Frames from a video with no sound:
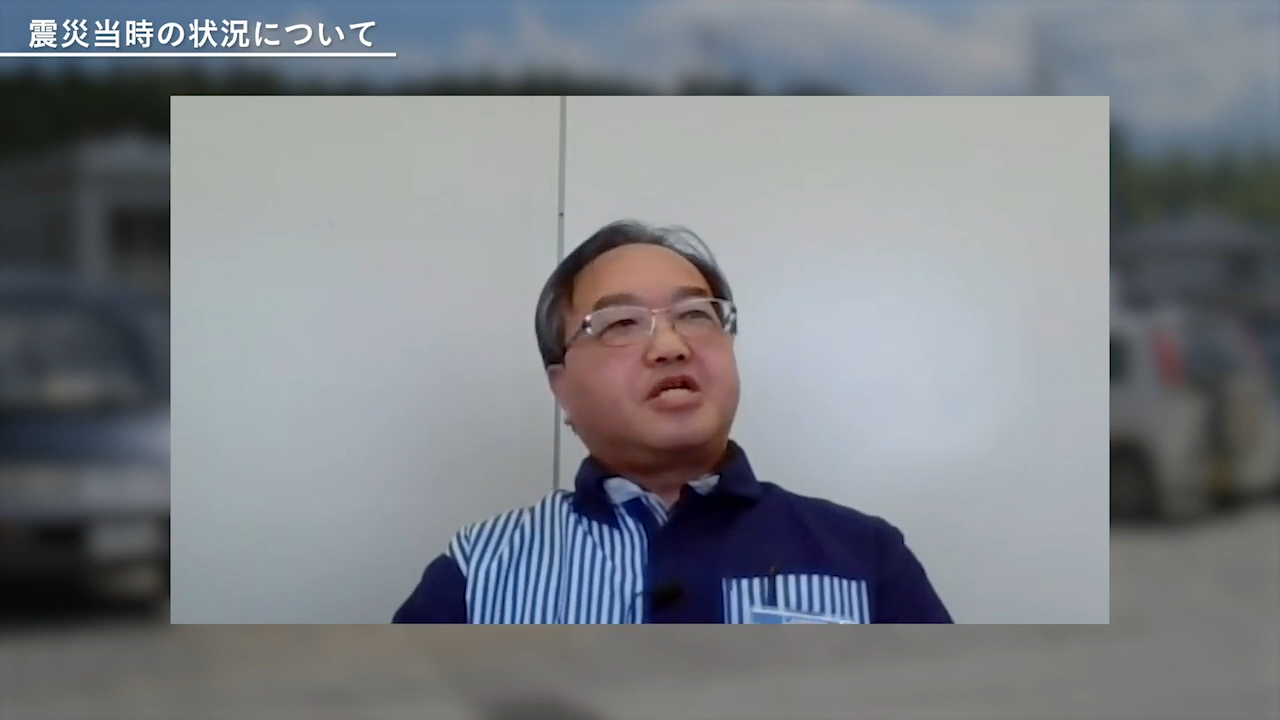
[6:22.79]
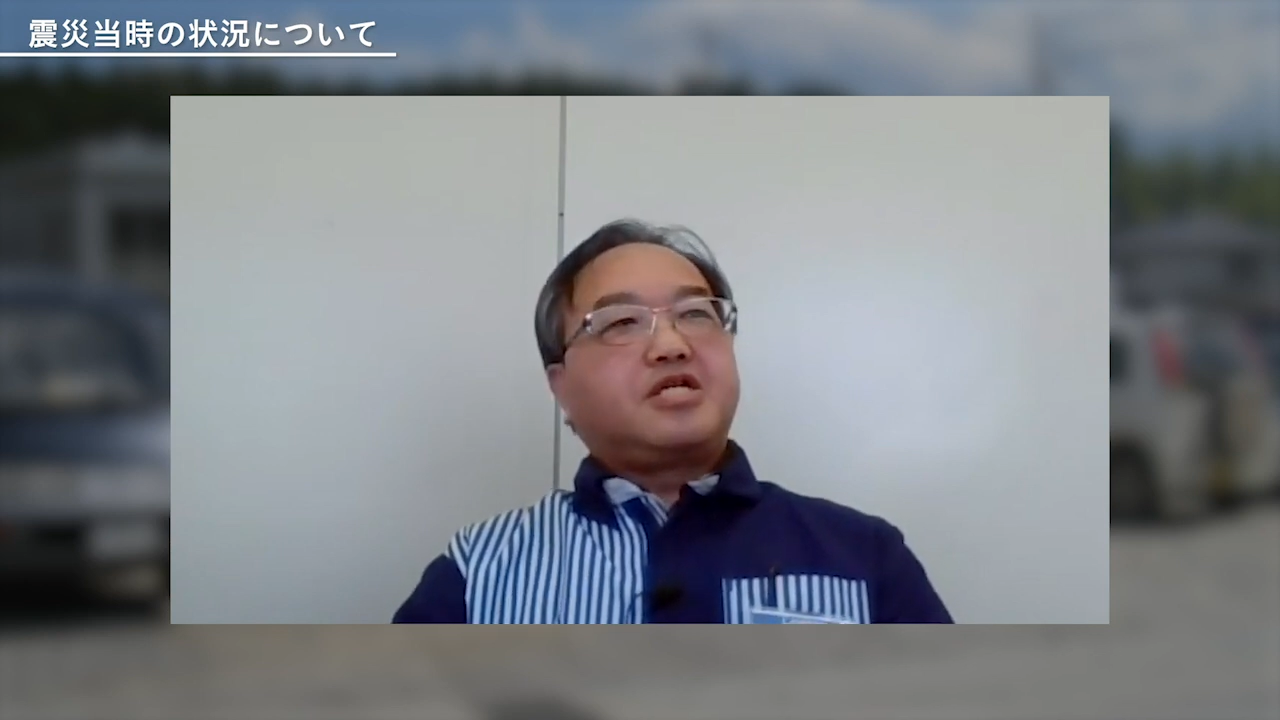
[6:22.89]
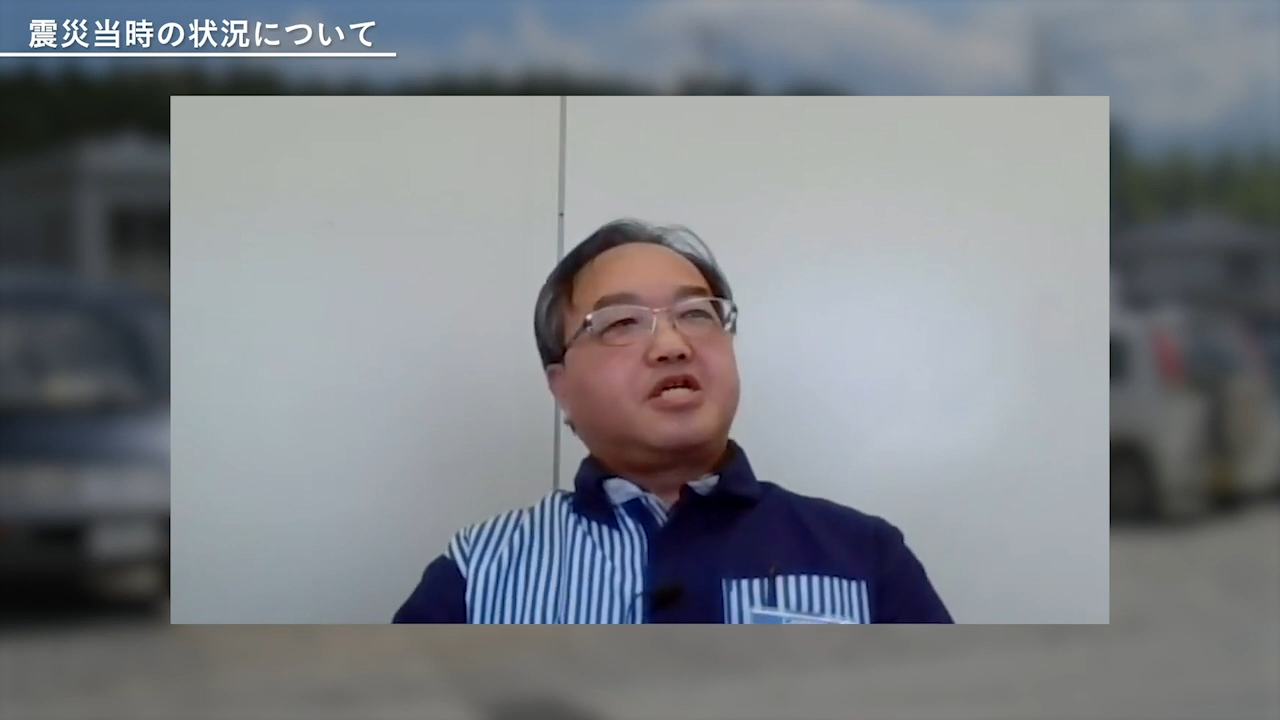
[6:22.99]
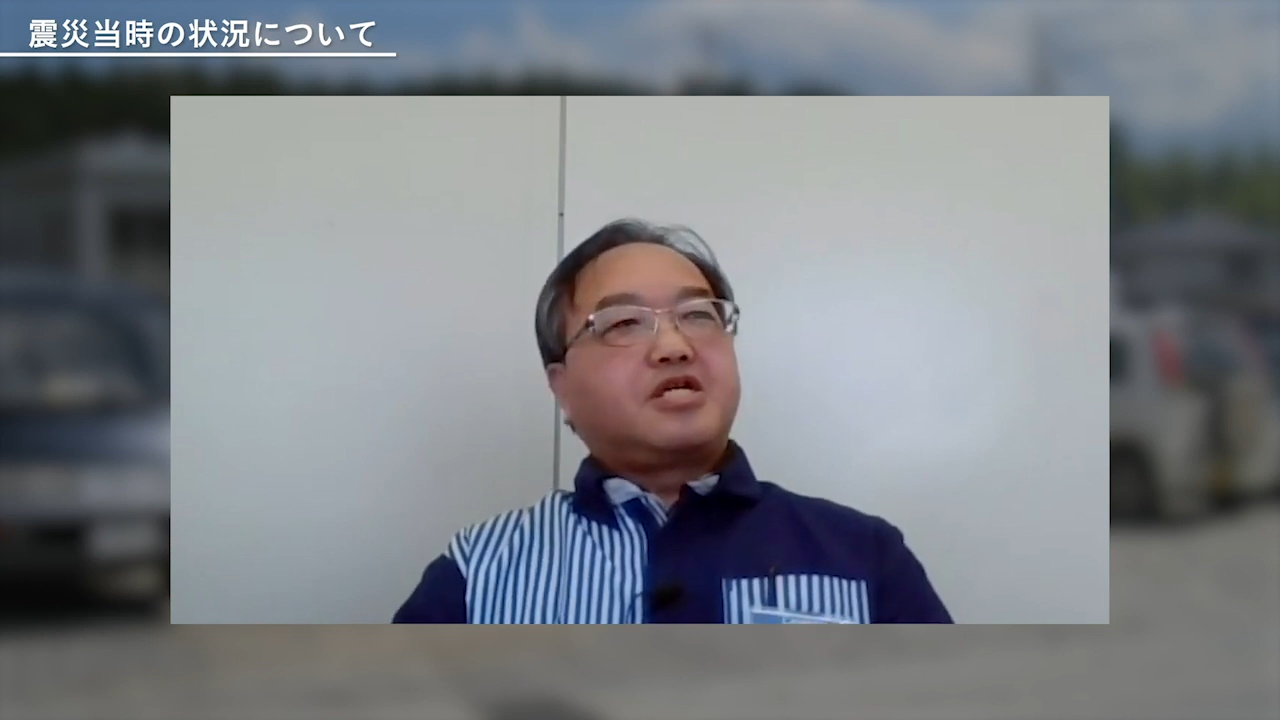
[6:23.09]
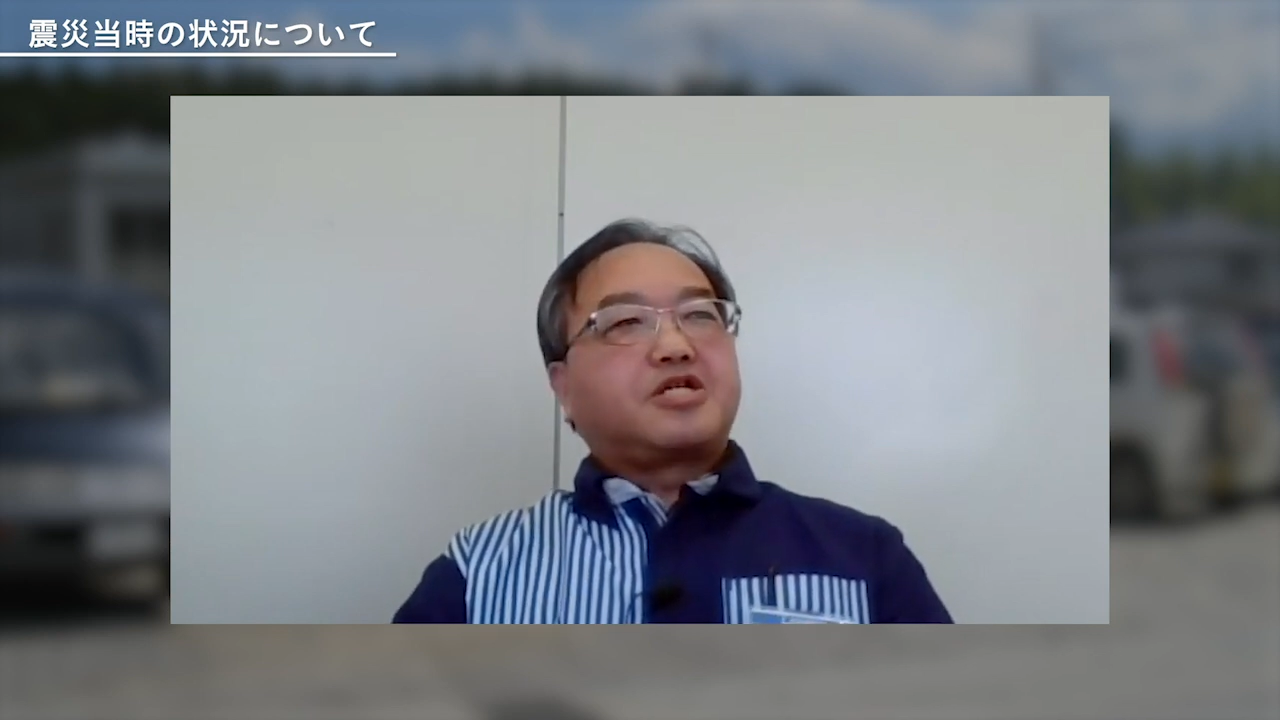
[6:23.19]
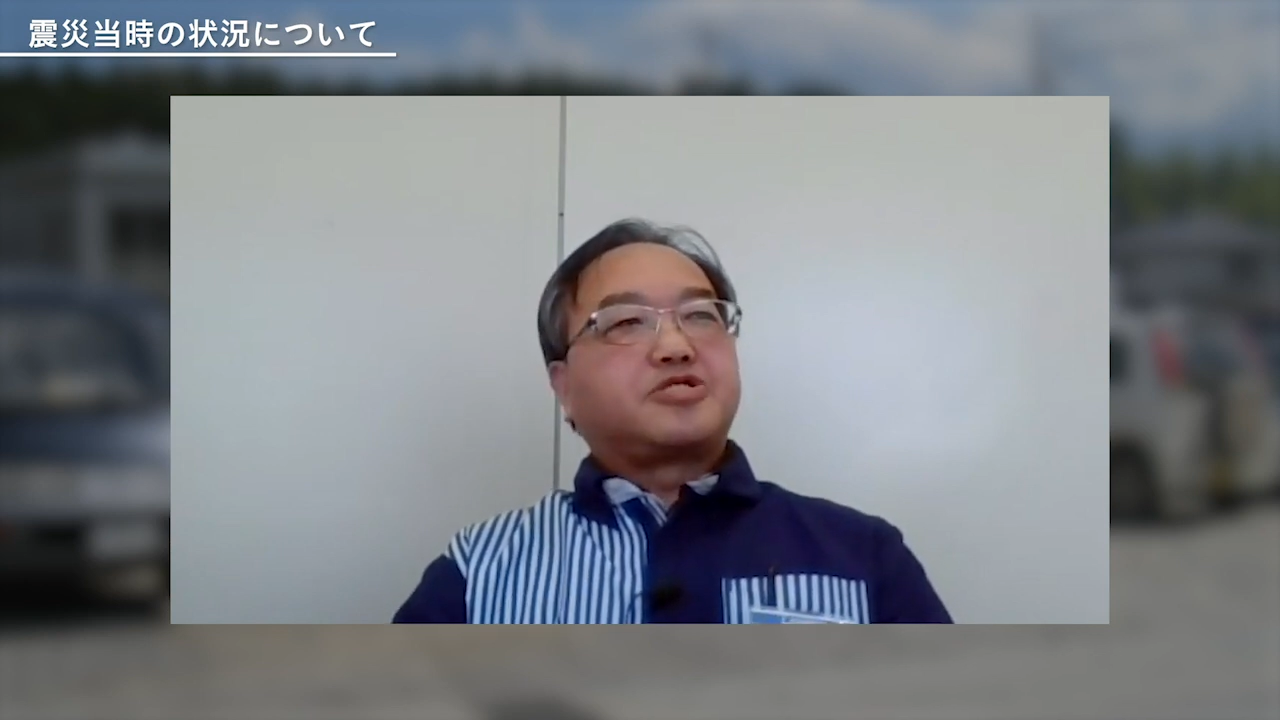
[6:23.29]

たい家か